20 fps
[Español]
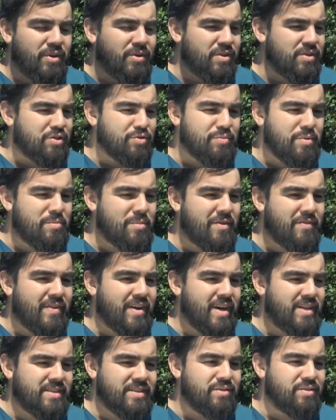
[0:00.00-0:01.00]
insumos más
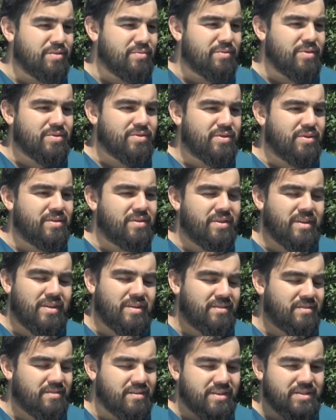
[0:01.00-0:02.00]
básicos como lo son
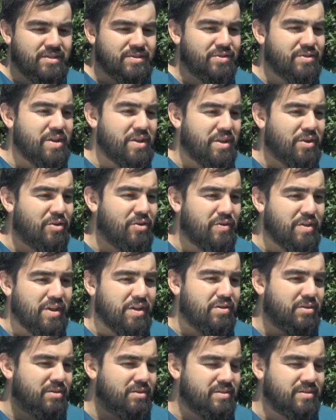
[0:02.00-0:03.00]
las sesiones
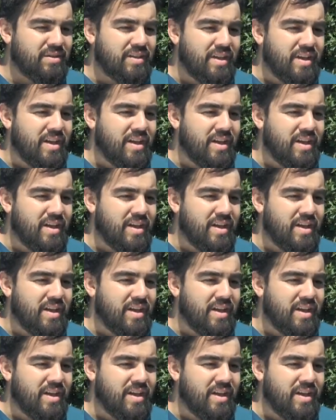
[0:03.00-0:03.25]
recovery con,